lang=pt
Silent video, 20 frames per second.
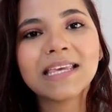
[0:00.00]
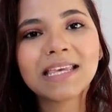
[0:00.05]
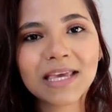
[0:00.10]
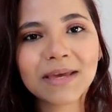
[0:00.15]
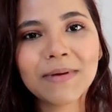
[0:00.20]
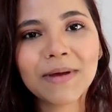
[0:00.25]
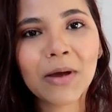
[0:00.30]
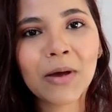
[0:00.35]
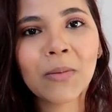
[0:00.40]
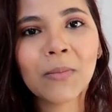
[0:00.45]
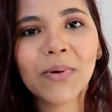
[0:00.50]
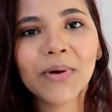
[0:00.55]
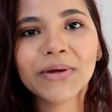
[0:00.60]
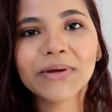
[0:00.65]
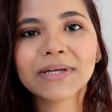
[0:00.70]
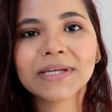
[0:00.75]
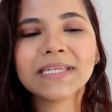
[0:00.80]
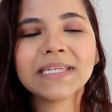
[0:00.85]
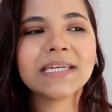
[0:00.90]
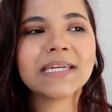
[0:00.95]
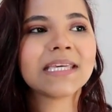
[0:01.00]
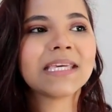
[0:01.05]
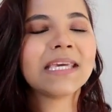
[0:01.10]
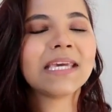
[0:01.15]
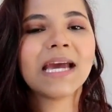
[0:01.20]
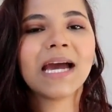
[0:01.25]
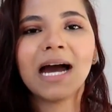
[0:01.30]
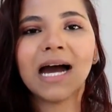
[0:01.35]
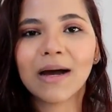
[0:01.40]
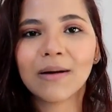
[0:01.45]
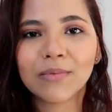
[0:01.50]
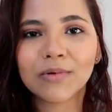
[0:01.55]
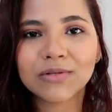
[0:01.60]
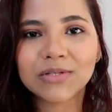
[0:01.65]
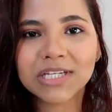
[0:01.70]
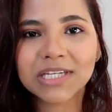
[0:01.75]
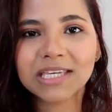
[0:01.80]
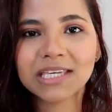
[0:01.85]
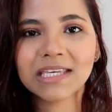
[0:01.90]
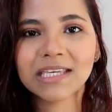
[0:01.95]
que me acompanham aqui, que
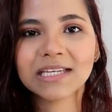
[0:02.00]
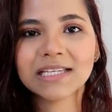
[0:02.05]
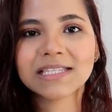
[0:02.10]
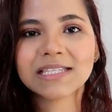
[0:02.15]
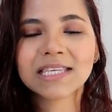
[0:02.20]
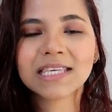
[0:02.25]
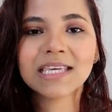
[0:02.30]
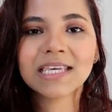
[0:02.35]
amam diquinhas,